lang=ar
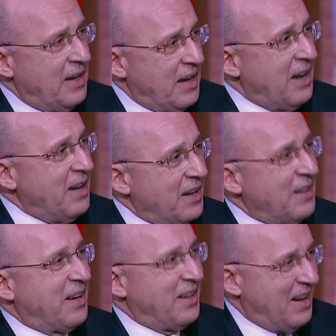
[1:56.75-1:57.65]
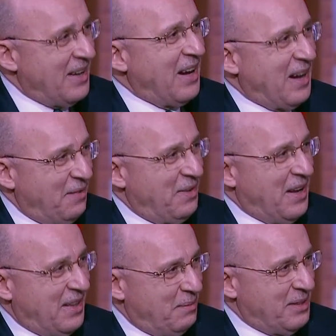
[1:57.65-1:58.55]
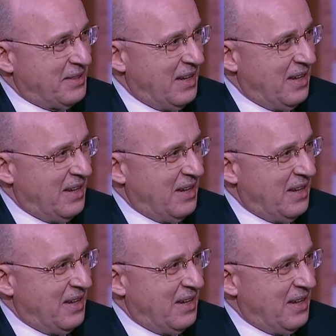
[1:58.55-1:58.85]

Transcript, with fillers: يعني نقدر ننجح في هذا بإذن الله